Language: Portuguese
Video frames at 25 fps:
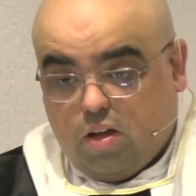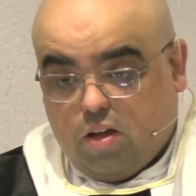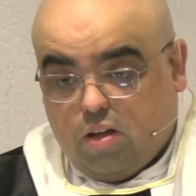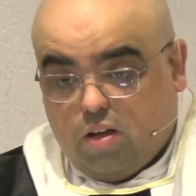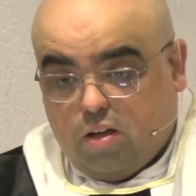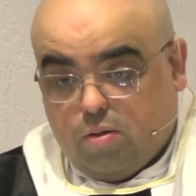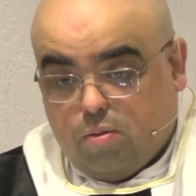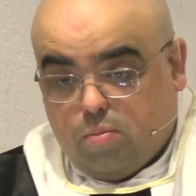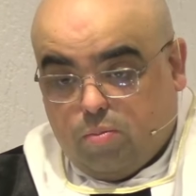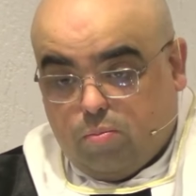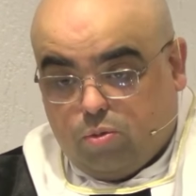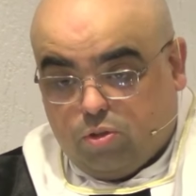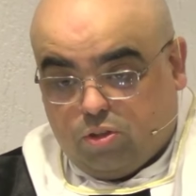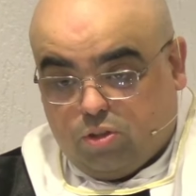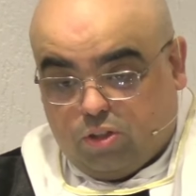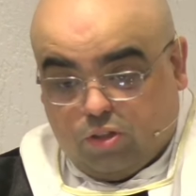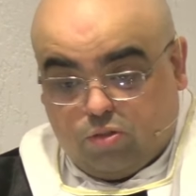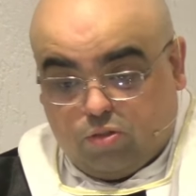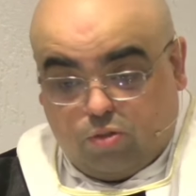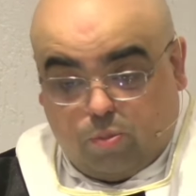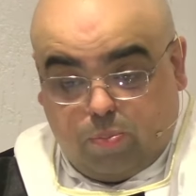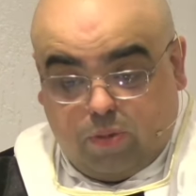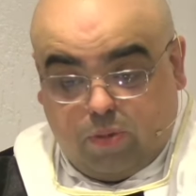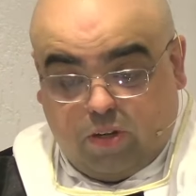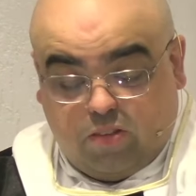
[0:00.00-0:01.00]
Portanto, a
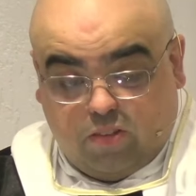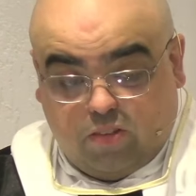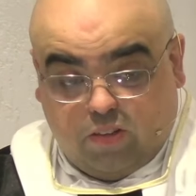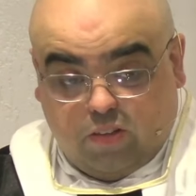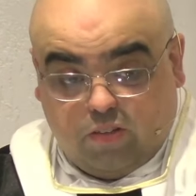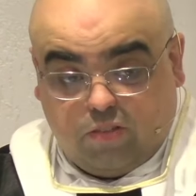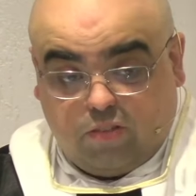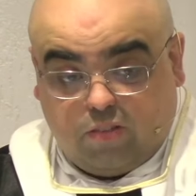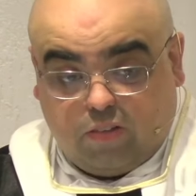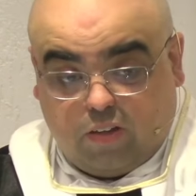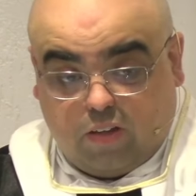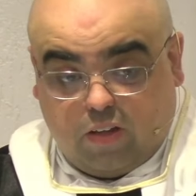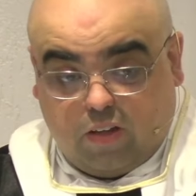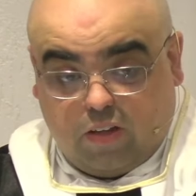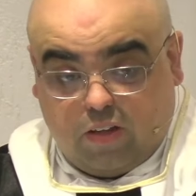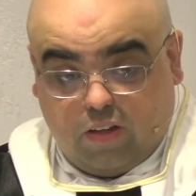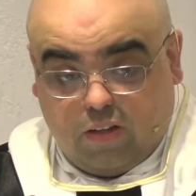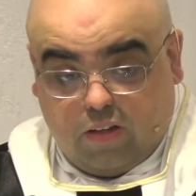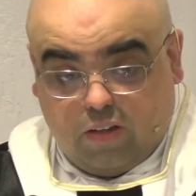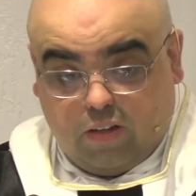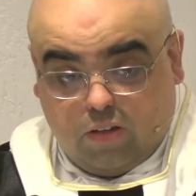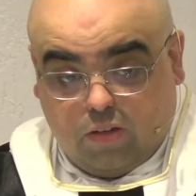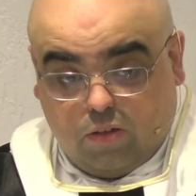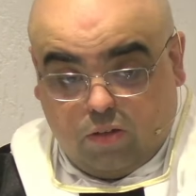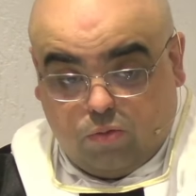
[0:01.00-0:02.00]
presença
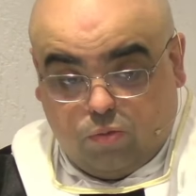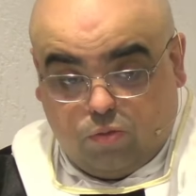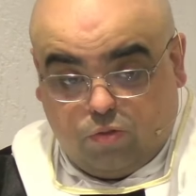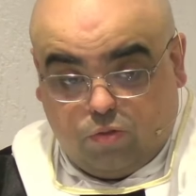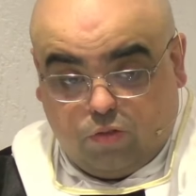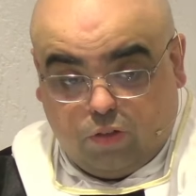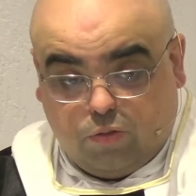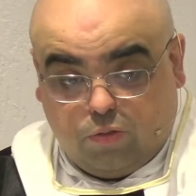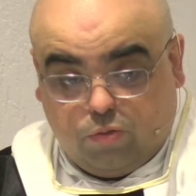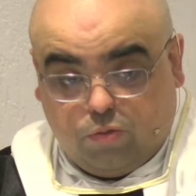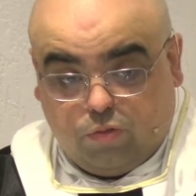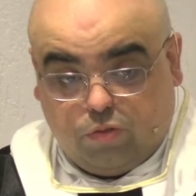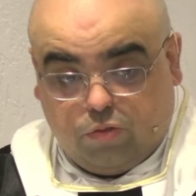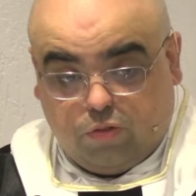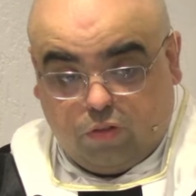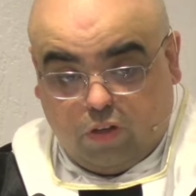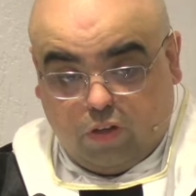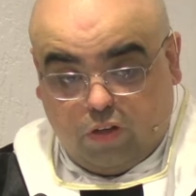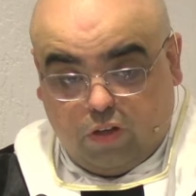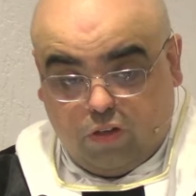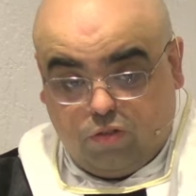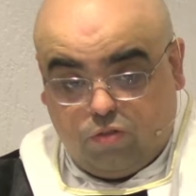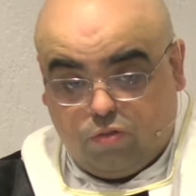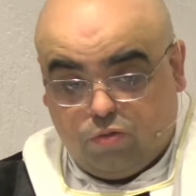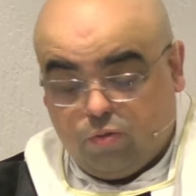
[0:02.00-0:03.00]
dos Santos
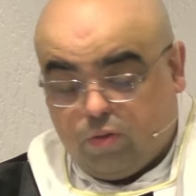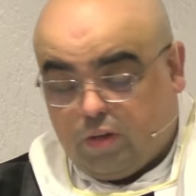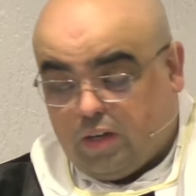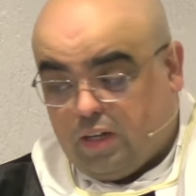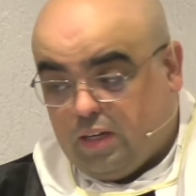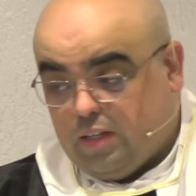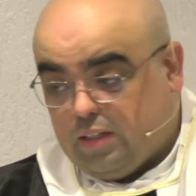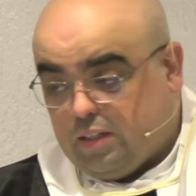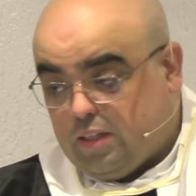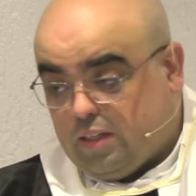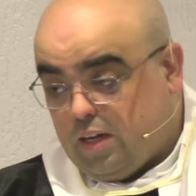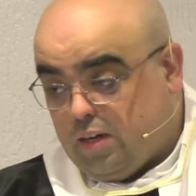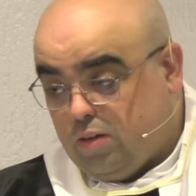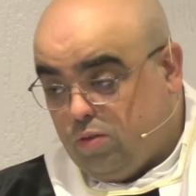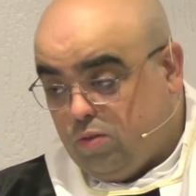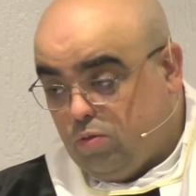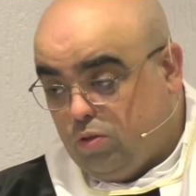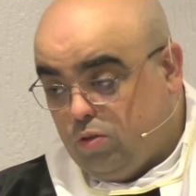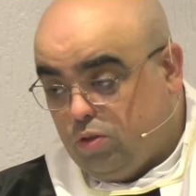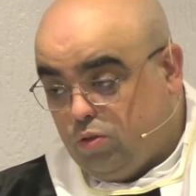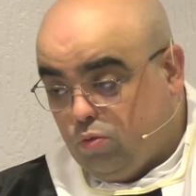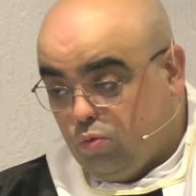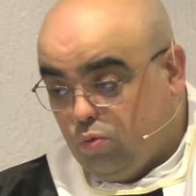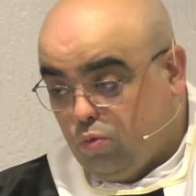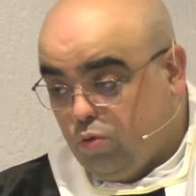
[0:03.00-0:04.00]
Anjos no calendário
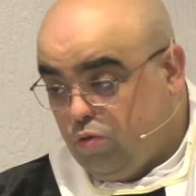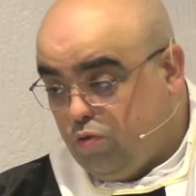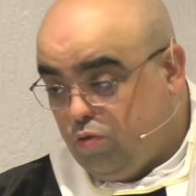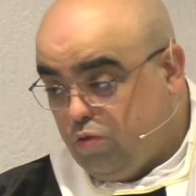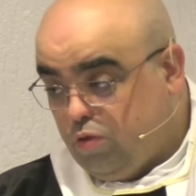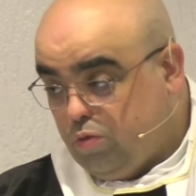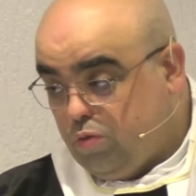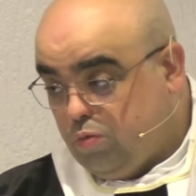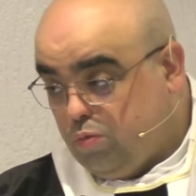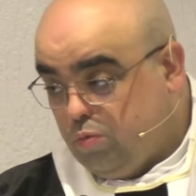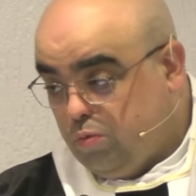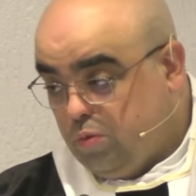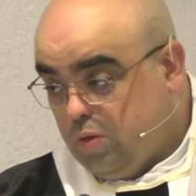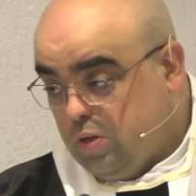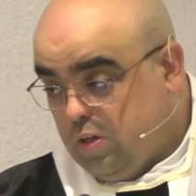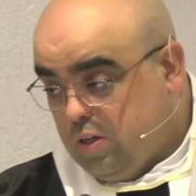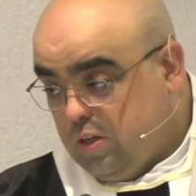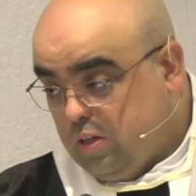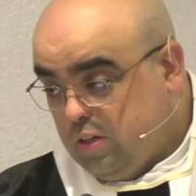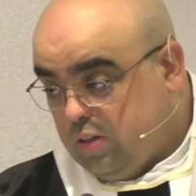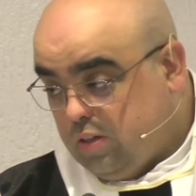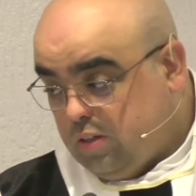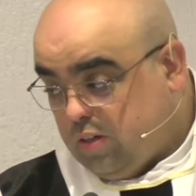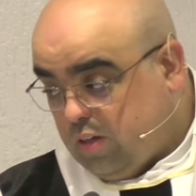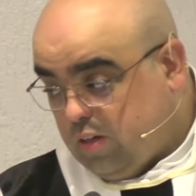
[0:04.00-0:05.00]
litúrgico
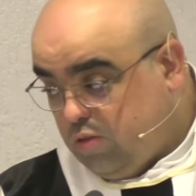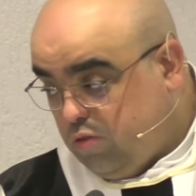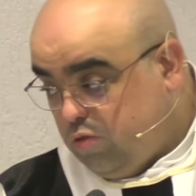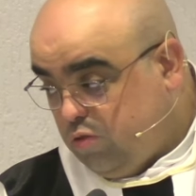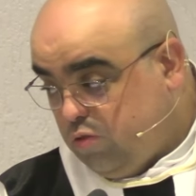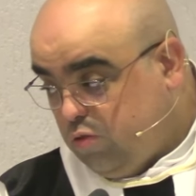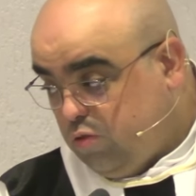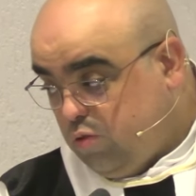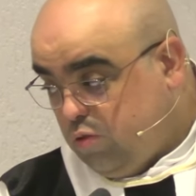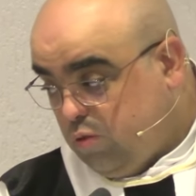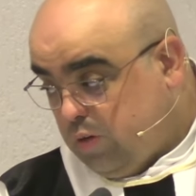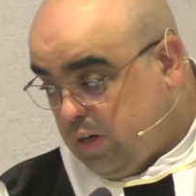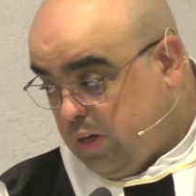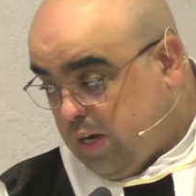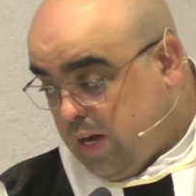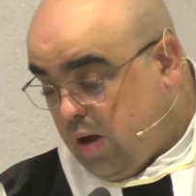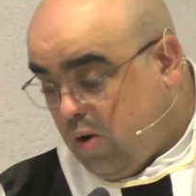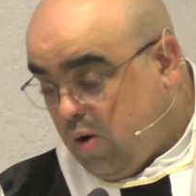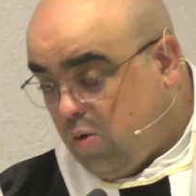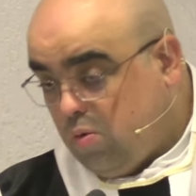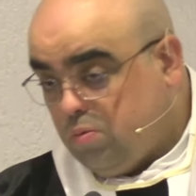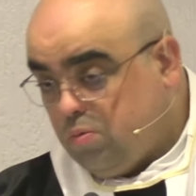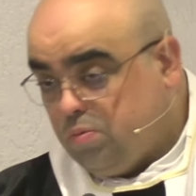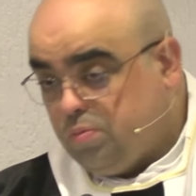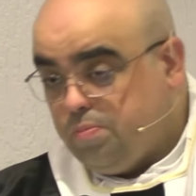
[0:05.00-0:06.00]

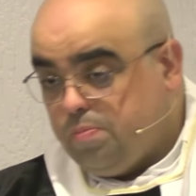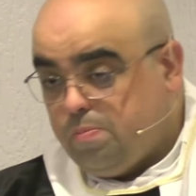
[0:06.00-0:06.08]
tradicional